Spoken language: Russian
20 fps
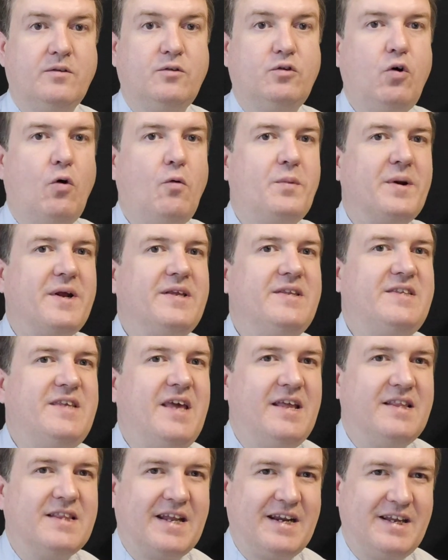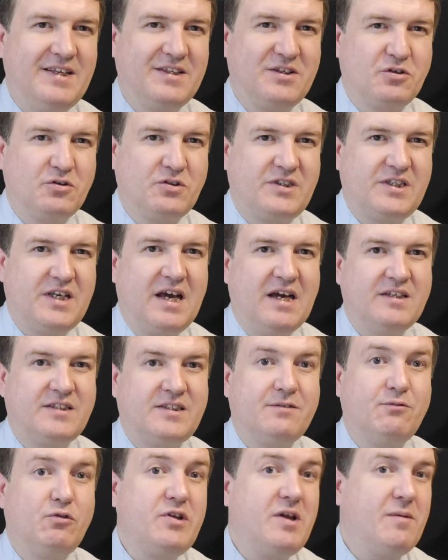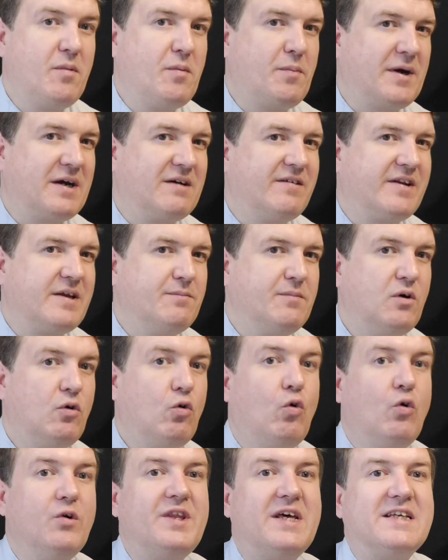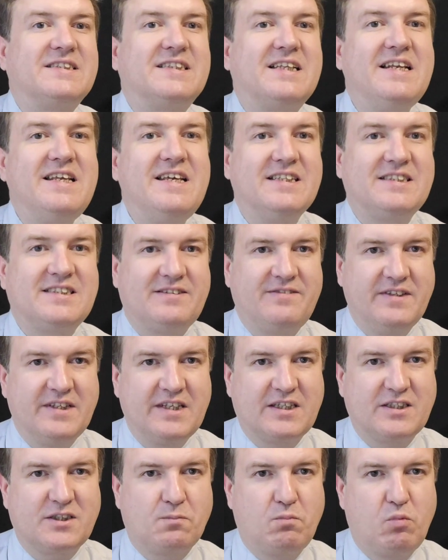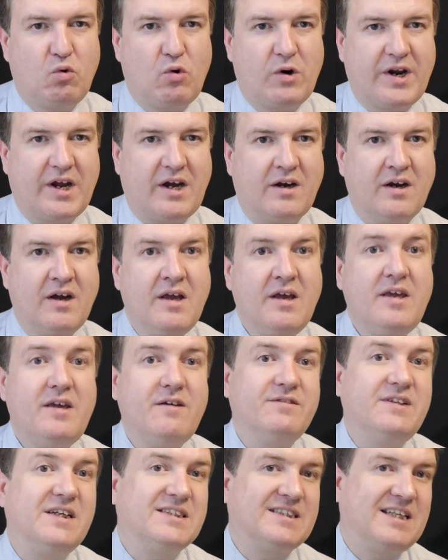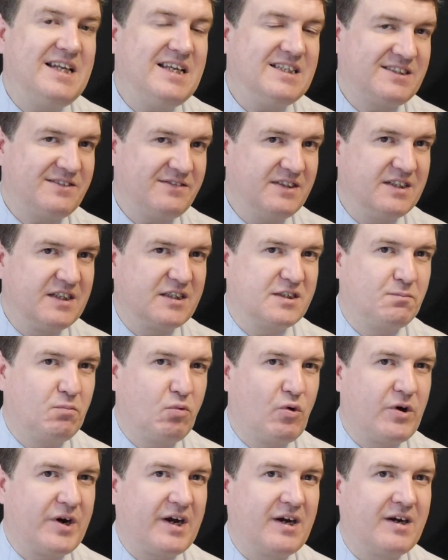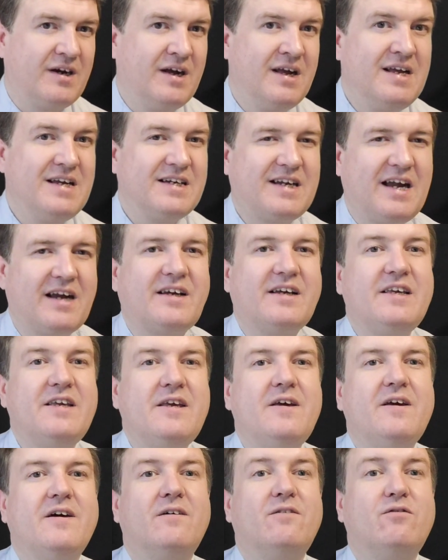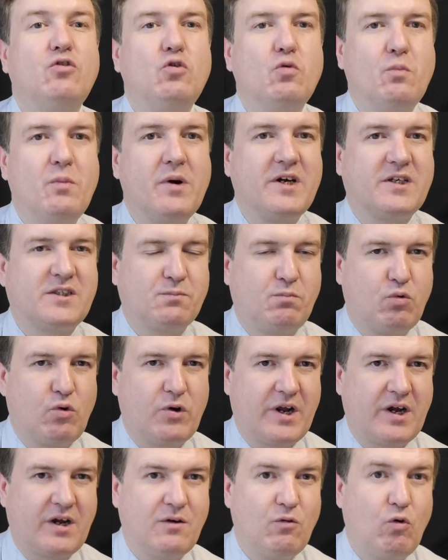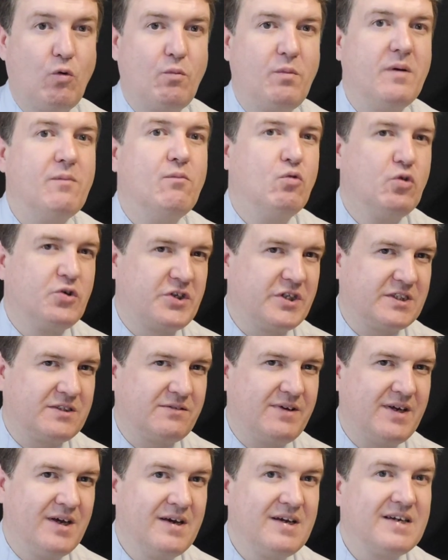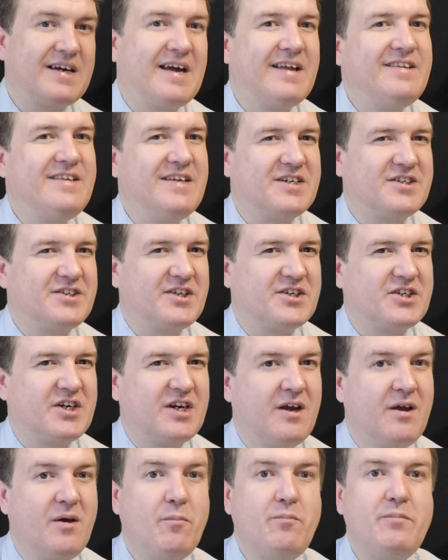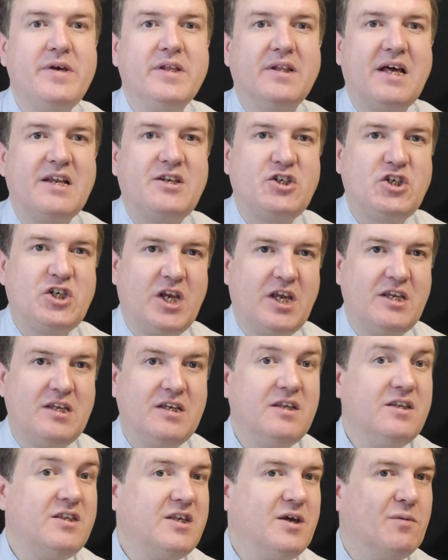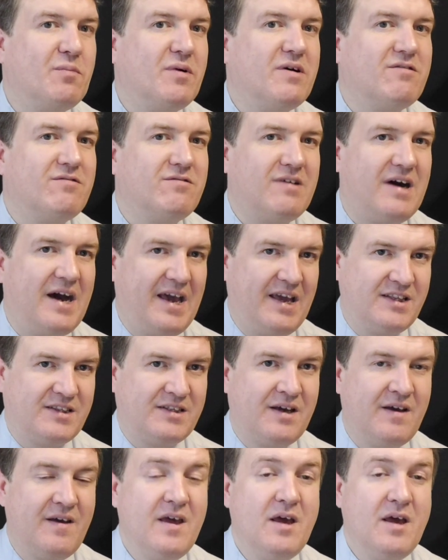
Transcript: Добрый день, дорогие друзья! Сегодня мы поговорим о наследственных спорах. И в наследственных спорах, как и в любых спорах об имуществе, конечно же, мелочей не бывает.